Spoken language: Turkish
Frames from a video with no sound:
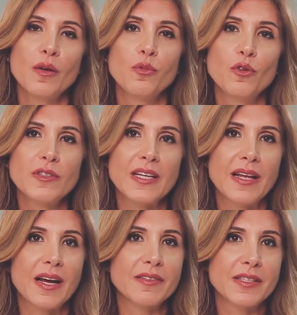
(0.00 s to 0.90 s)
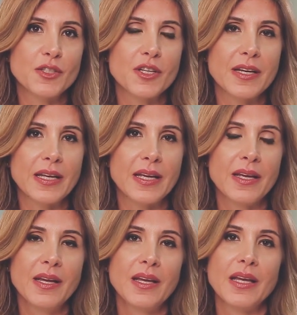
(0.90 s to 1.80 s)
Bu tedavi
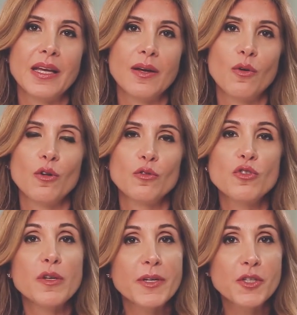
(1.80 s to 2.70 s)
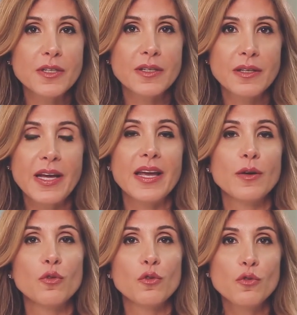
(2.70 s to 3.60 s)
seçeneği e, oldukça başarılı.
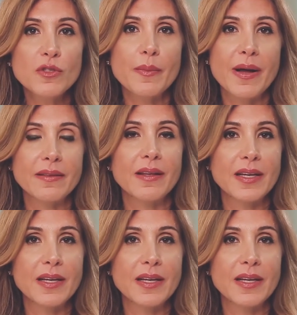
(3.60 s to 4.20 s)
Eğer uygun zamanda